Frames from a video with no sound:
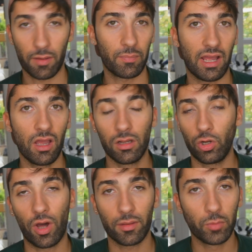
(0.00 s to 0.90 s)
En plan,
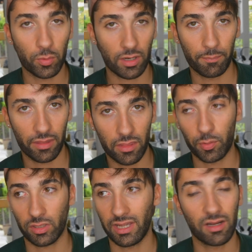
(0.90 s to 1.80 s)
lo haces muy pocas veces
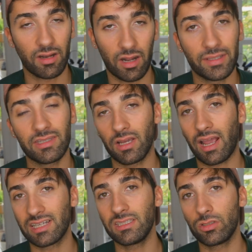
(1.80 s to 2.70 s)
porque realmente
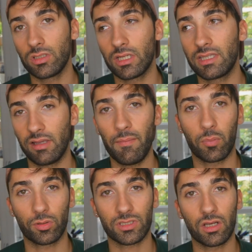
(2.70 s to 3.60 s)
casi no tienes
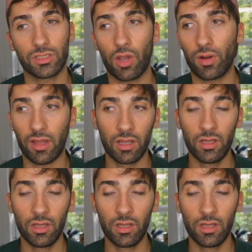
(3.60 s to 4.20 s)
tiempo, O sea, es una...